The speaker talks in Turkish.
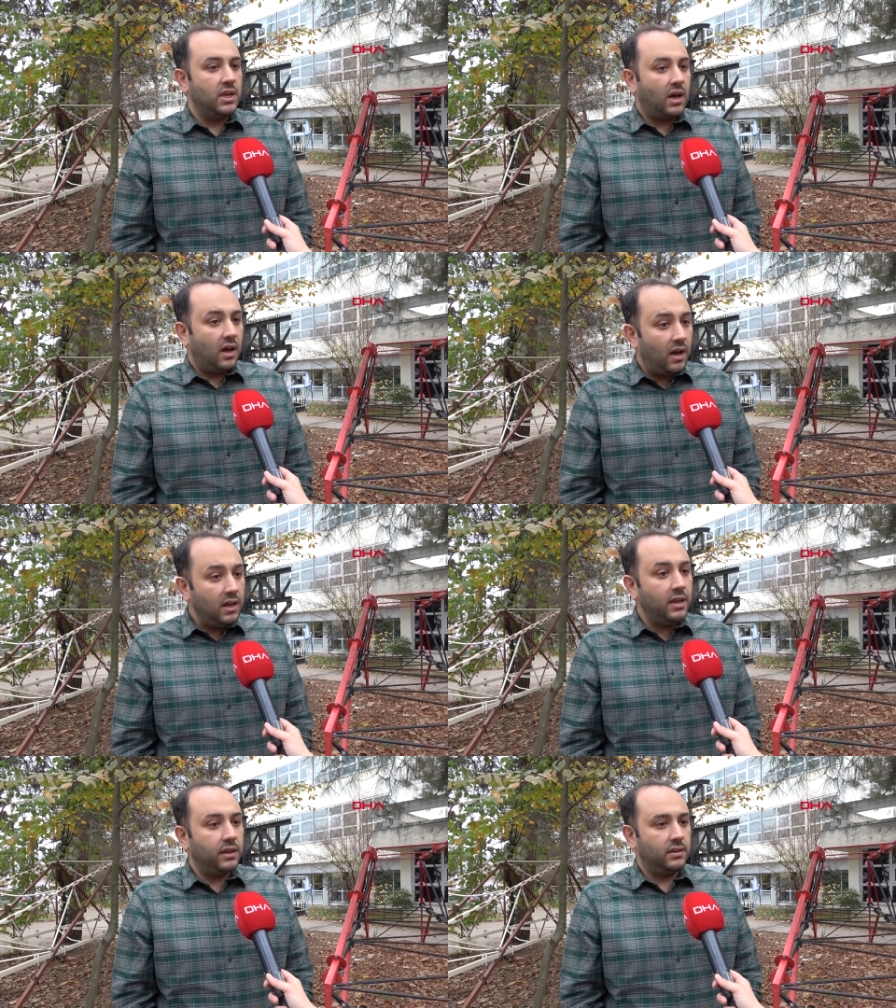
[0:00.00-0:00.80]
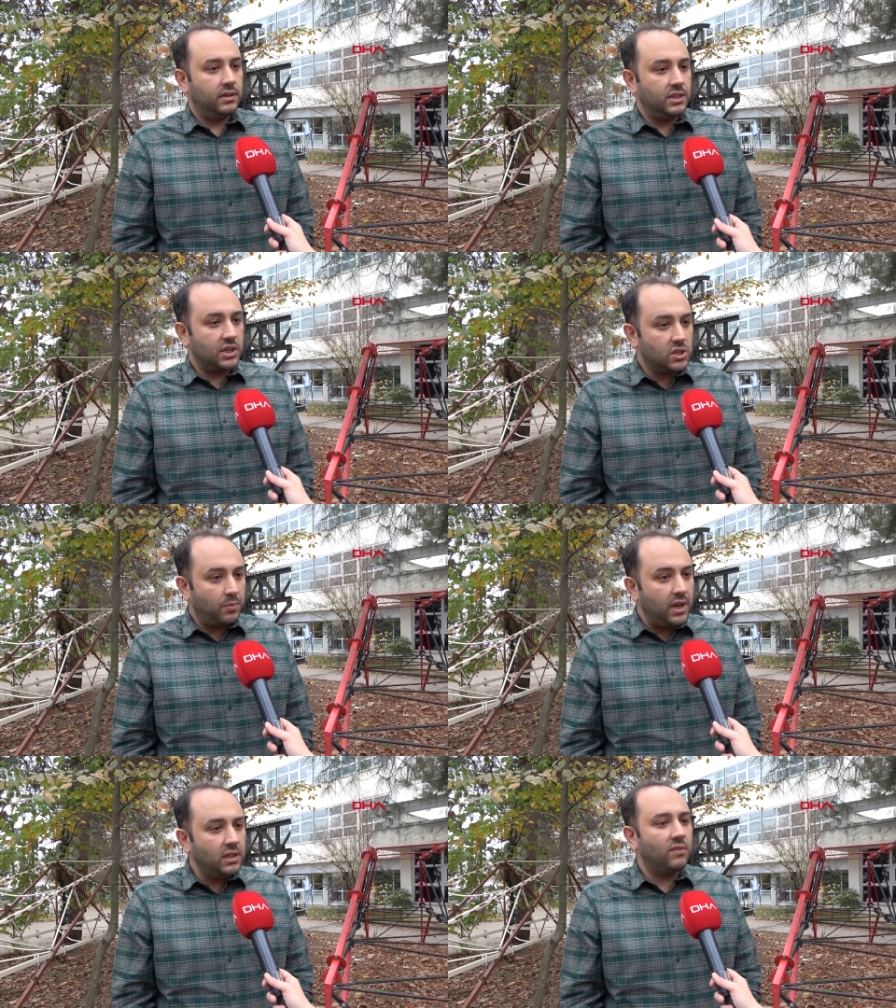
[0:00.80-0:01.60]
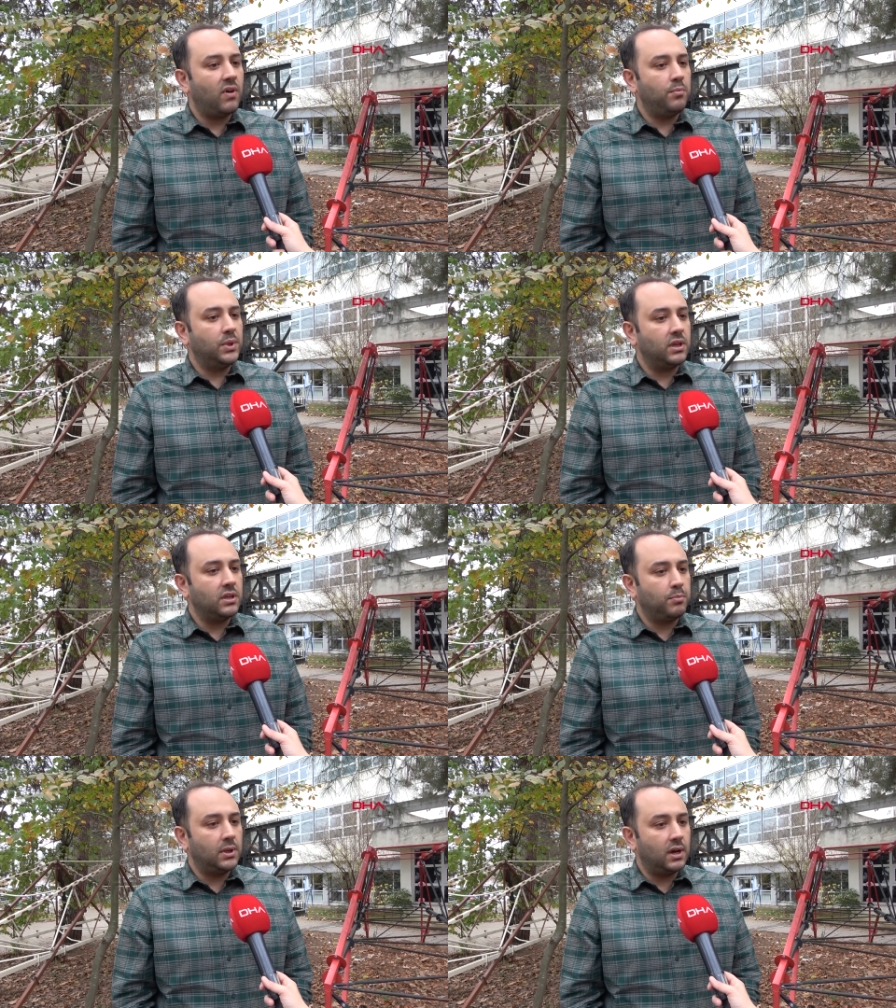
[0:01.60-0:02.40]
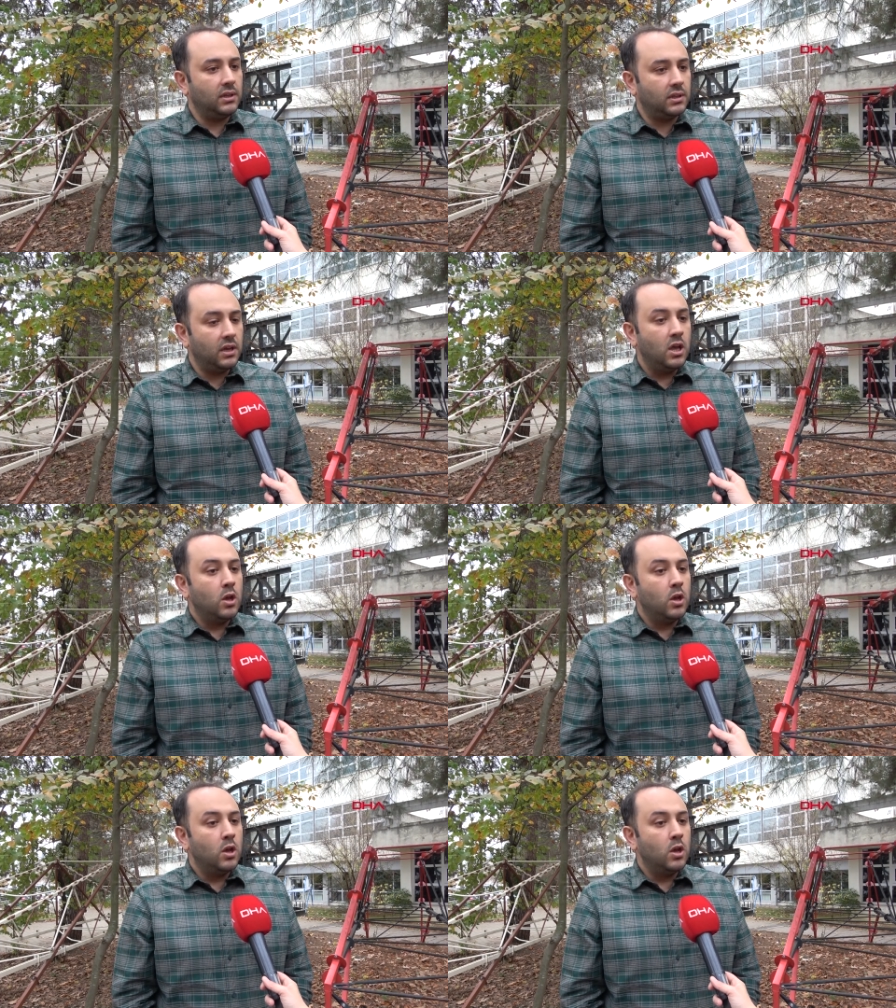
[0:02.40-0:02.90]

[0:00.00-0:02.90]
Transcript: halen yaşamaya devam eden yapılarda da